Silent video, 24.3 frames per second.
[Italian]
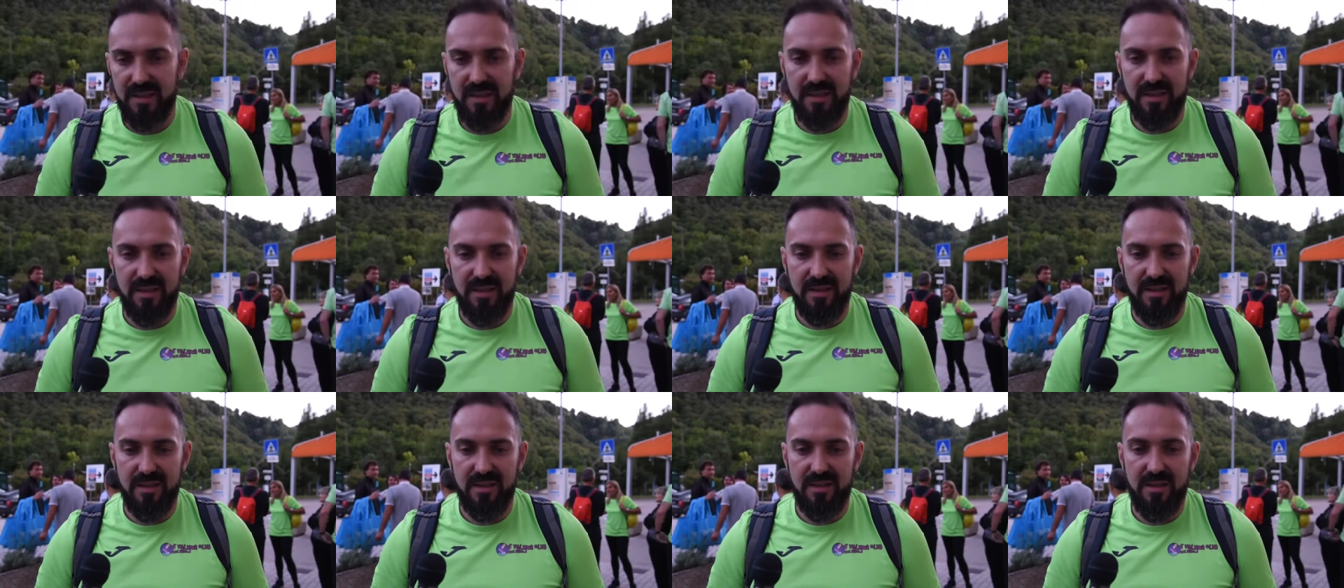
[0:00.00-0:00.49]

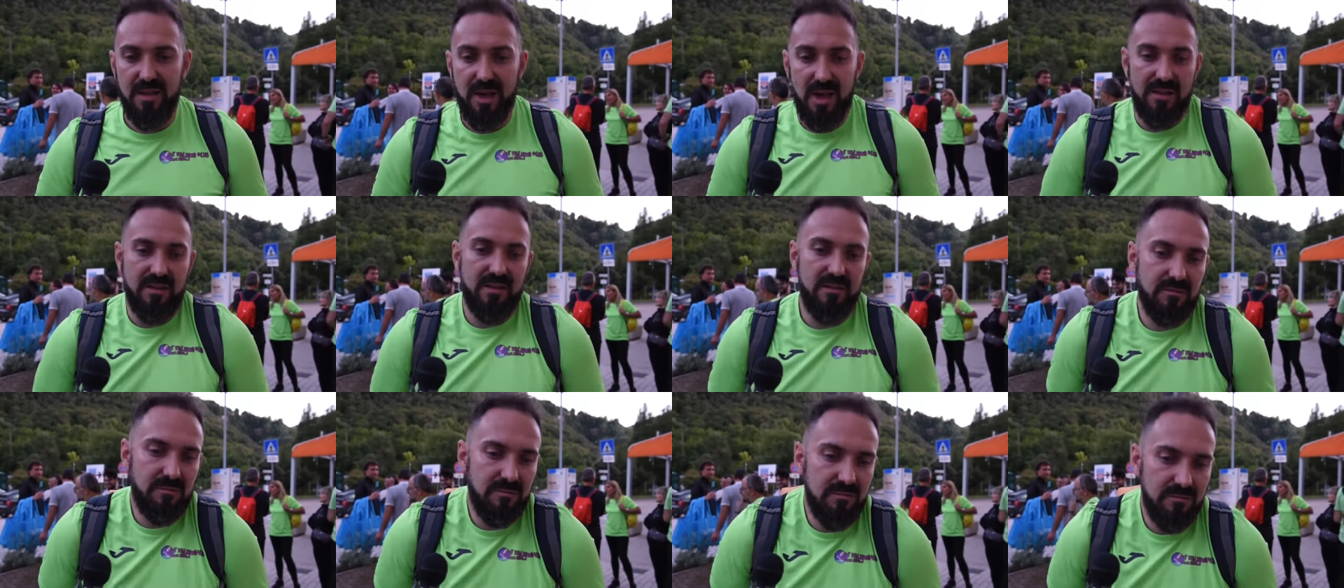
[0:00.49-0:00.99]
e
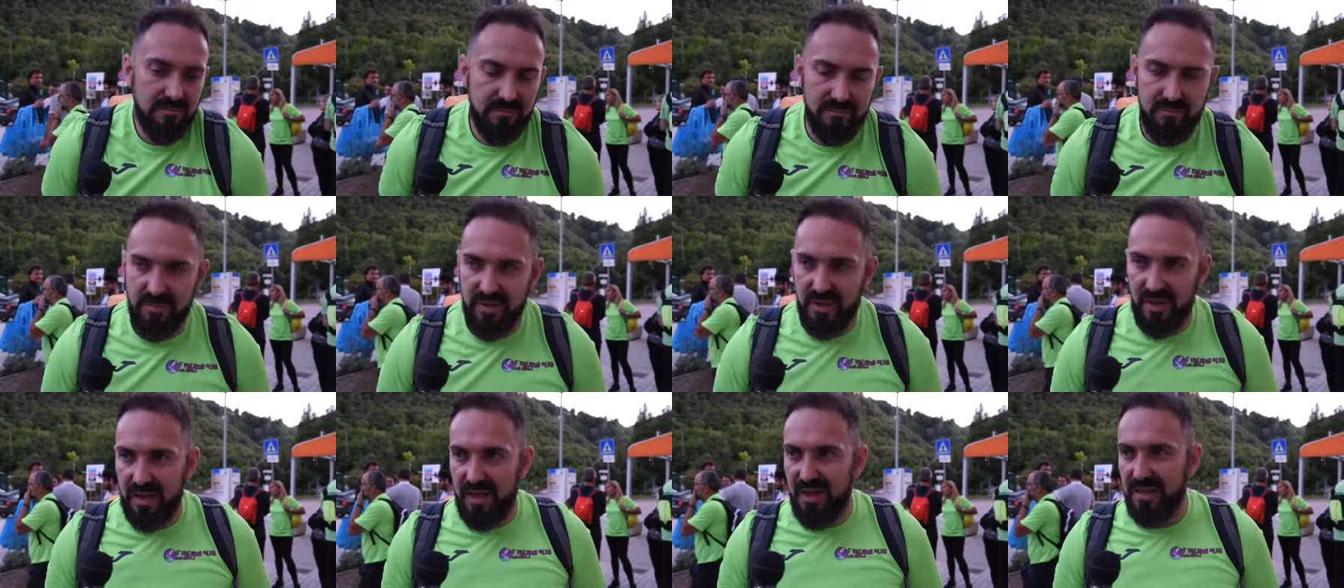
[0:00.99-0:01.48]
niente,
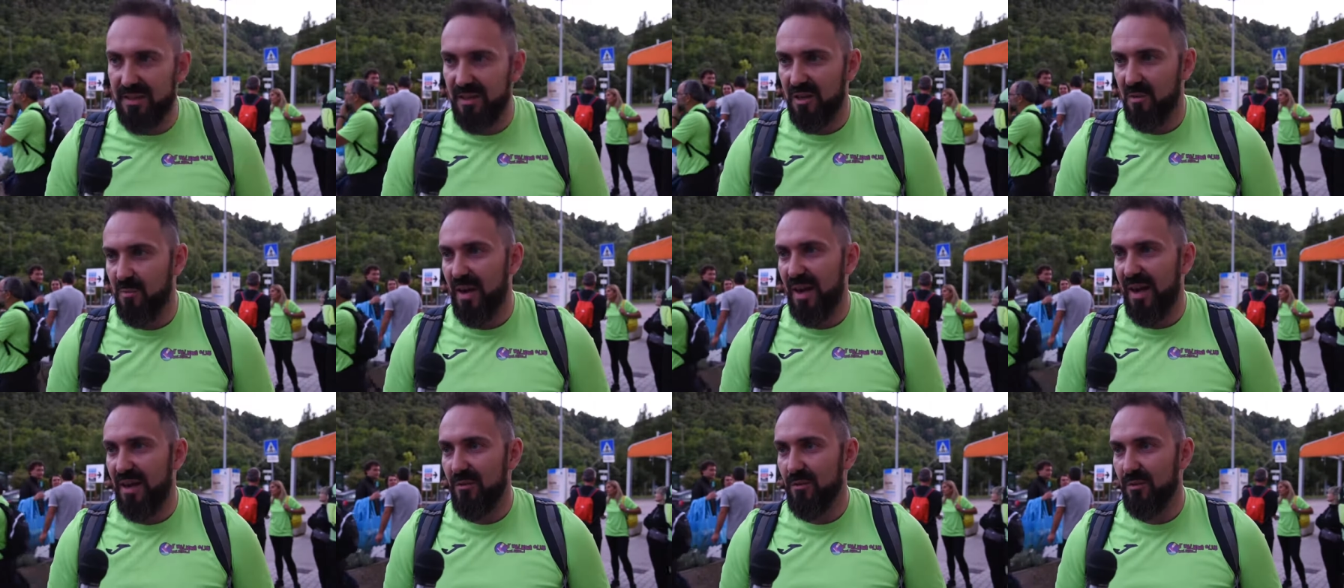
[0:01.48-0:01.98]
per rendere
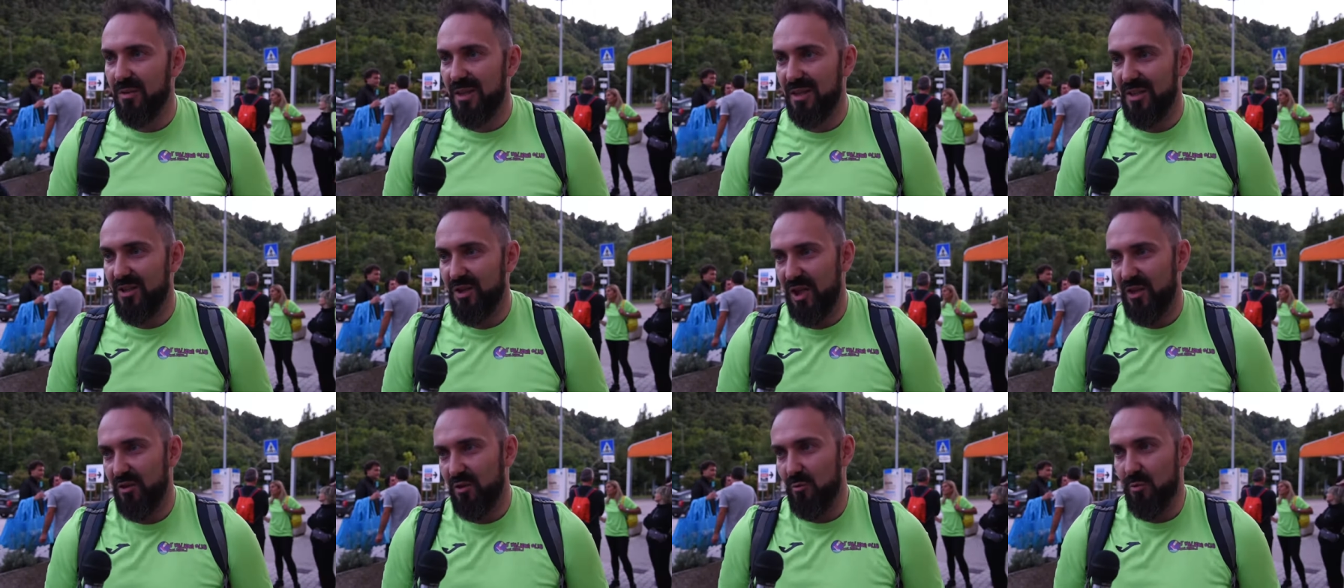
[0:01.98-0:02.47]
magari tutta la
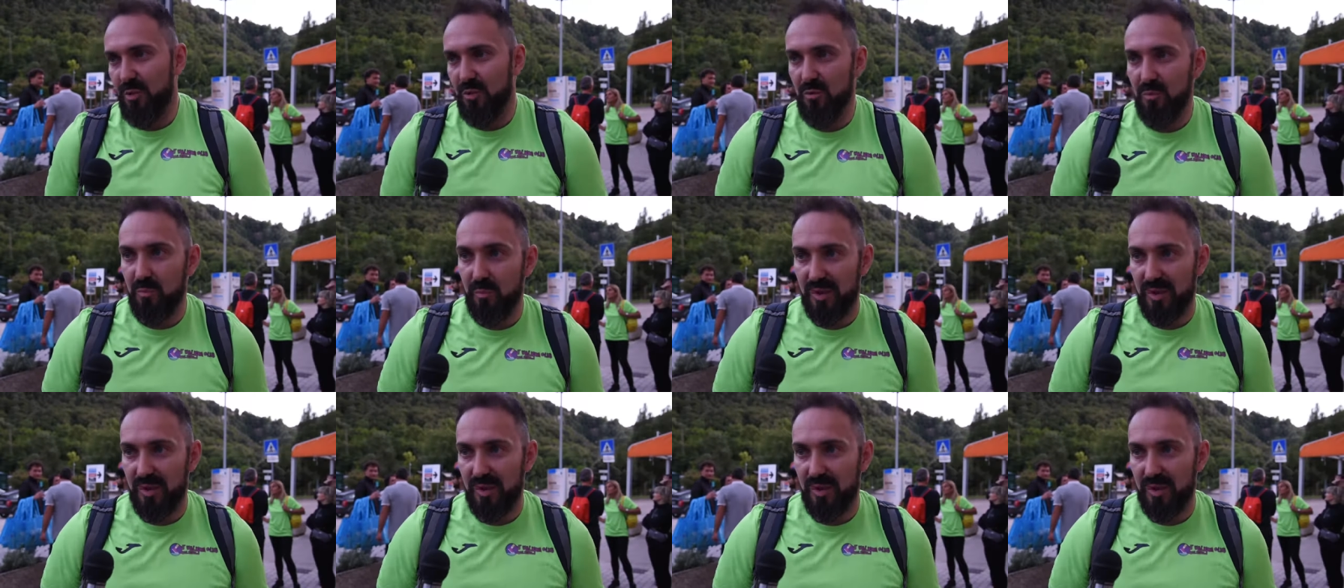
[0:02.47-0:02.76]
gente un po' più